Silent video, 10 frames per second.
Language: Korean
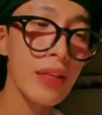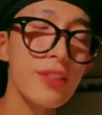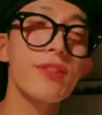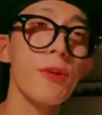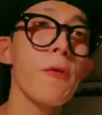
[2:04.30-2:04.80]

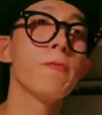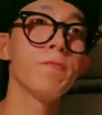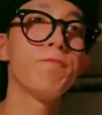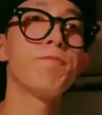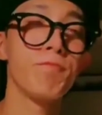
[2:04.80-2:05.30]
맛있어.
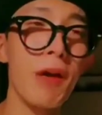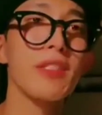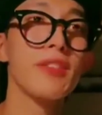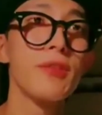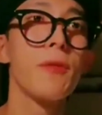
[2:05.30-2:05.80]

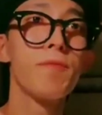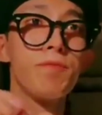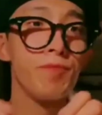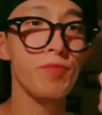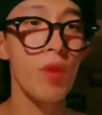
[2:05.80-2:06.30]
맛있어.
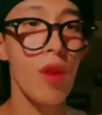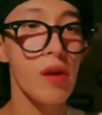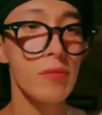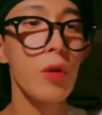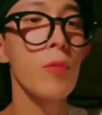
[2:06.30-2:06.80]

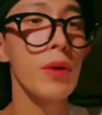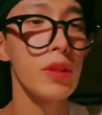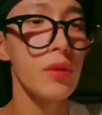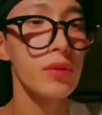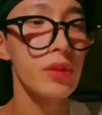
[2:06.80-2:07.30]

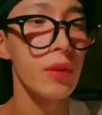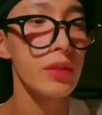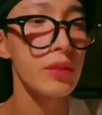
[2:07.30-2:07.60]
배고팠나 볼 때